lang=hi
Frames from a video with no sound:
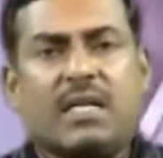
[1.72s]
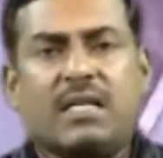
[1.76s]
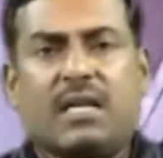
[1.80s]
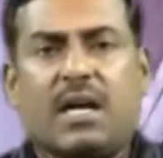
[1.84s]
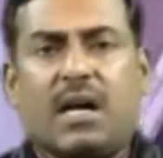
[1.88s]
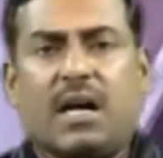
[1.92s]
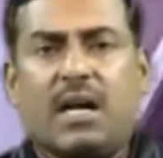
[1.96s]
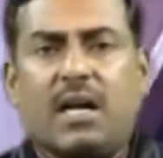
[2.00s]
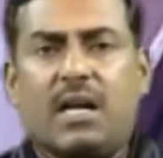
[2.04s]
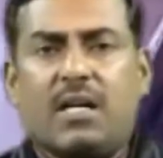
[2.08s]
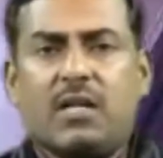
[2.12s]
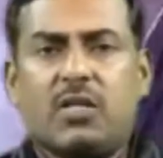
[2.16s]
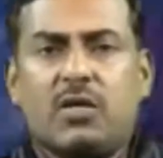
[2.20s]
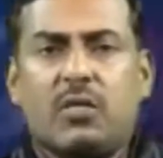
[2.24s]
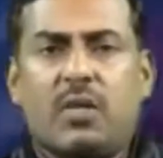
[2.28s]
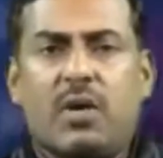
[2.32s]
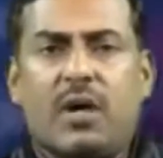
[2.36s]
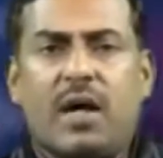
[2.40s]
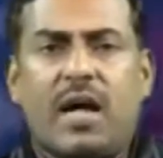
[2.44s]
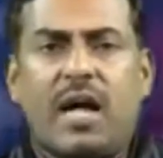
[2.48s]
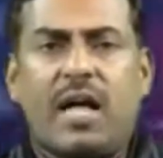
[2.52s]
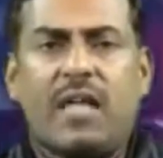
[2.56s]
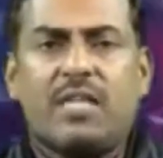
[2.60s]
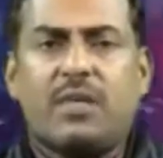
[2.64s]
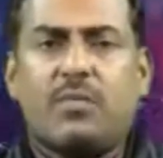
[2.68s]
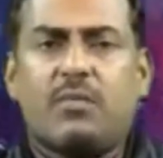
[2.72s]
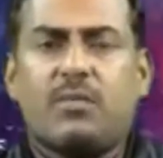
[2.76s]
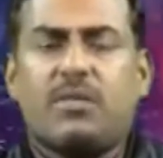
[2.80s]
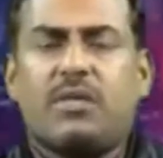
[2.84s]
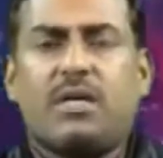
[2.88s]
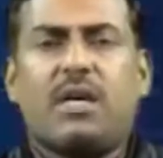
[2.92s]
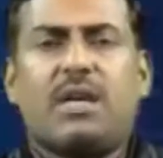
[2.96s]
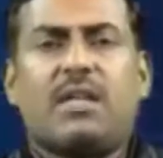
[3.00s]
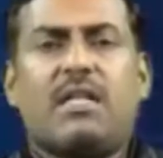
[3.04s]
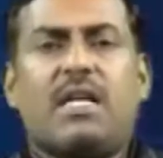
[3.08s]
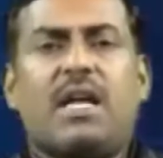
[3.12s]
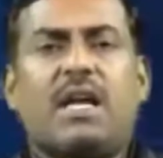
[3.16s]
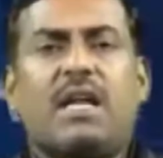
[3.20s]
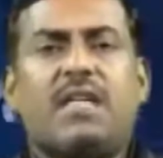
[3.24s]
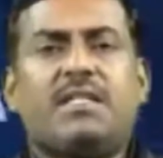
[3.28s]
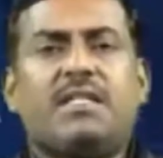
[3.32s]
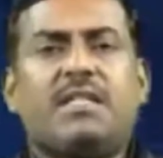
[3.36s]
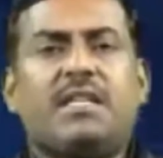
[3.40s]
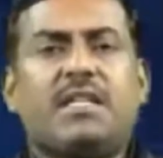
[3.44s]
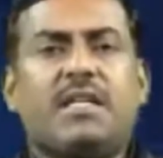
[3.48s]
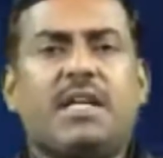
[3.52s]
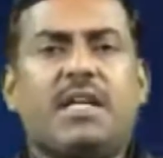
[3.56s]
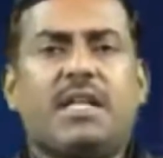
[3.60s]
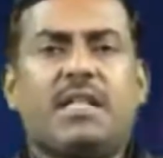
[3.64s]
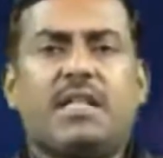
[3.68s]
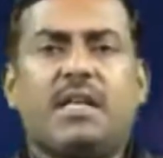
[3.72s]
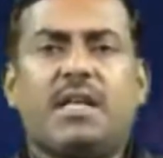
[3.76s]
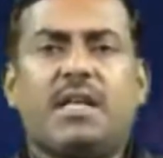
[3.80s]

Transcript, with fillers: नामक व्यक्ति नेम्ड एक्यूज है प्राइम